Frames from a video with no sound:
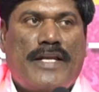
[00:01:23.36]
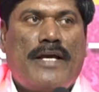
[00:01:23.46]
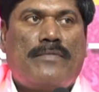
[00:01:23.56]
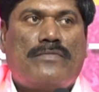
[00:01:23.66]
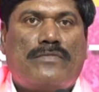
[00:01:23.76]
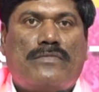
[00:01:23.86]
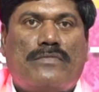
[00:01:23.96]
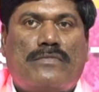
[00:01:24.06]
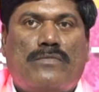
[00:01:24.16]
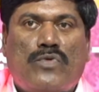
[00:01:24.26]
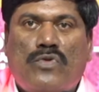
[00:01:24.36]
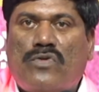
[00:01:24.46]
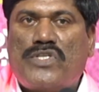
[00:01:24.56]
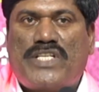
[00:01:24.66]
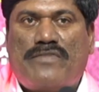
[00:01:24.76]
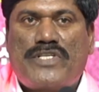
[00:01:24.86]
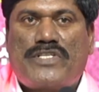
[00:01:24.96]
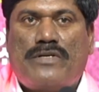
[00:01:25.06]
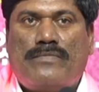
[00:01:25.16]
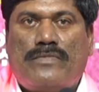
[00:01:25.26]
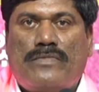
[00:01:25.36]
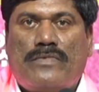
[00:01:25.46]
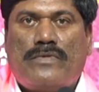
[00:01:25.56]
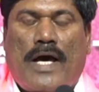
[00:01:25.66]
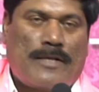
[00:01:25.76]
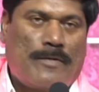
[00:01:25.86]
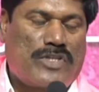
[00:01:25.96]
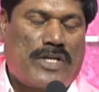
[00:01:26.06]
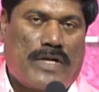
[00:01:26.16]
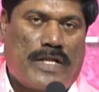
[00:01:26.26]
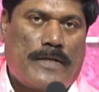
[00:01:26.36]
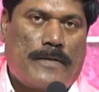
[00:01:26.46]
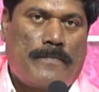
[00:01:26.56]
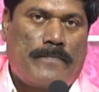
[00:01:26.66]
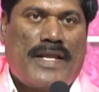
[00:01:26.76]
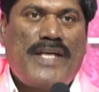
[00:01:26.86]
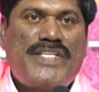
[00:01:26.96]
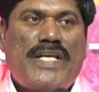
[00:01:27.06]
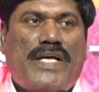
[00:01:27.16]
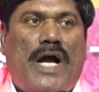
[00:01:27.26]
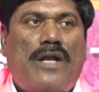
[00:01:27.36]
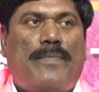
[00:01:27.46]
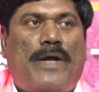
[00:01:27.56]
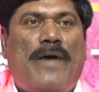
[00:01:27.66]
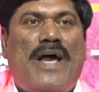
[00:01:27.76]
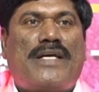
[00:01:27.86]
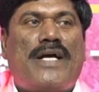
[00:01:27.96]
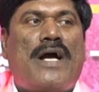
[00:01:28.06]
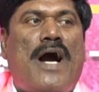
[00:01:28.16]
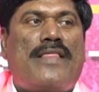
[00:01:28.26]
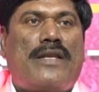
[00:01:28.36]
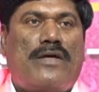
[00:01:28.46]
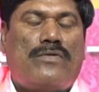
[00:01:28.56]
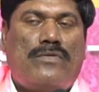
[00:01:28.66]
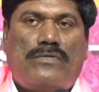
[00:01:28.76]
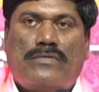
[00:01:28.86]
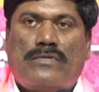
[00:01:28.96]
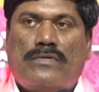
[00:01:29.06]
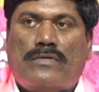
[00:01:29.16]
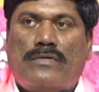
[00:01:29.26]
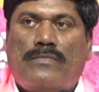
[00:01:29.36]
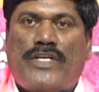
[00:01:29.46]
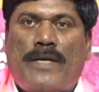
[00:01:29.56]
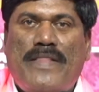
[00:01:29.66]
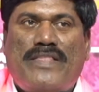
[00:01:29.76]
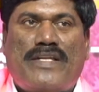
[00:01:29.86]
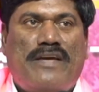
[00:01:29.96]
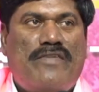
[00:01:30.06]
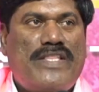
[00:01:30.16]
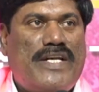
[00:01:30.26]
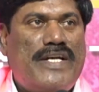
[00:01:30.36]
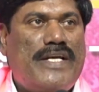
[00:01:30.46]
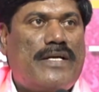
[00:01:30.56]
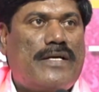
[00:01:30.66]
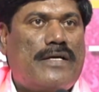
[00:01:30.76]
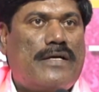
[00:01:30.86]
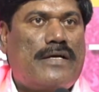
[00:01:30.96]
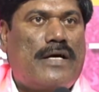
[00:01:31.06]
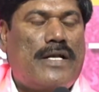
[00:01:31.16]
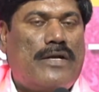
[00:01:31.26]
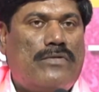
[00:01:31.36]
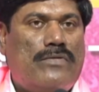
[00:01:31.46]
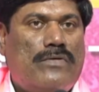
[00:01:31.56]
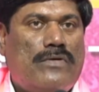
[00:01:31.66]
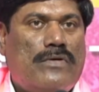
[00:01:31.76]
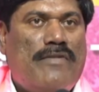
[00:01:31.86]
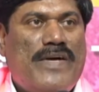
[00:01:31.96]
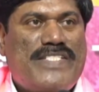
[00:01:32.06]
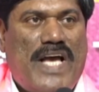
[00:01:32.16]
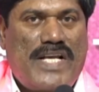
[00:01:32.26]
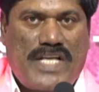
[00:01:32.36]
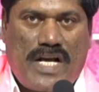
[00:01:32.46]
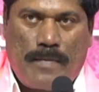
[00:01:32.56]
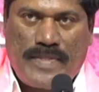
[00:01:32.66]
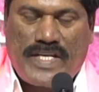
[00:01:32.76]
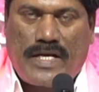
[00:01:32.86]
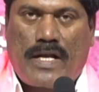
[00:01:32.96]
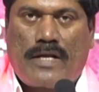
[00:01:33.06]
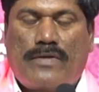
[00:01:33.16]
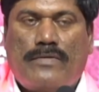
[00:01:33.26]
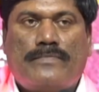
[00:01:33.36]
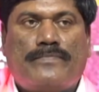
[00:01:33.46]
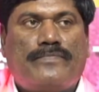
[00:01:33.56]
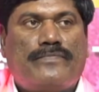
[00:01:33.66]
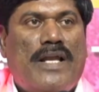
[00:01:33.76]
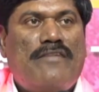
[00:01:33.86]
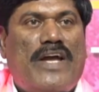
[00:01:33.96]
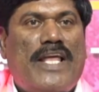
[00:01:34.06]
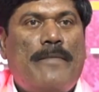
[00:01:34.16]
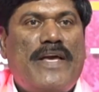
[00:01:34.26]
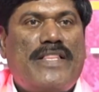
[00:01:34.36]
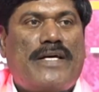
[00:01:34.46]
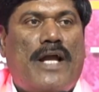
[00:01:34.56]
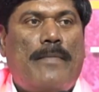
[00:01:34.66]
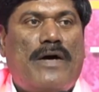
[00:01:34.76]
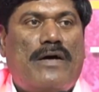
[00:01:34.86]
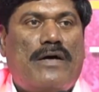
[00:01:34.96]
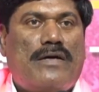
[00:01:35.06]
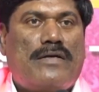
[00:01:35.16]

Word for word: నిర్ణయం ముందుకు వచ్చిన విషయం అర్థమవుతా ఉన్నది రేషన్ కార్డు ప్రామాణికం కాదన్నారు ముఖ్యమంత్రి రేవంత్ రెడ్డి అన్నాడు వ్యవసాయ శాఖ మంత్రి గారు అన్నారు కానీ వాళ్ళు ఏమైంది గ్రామ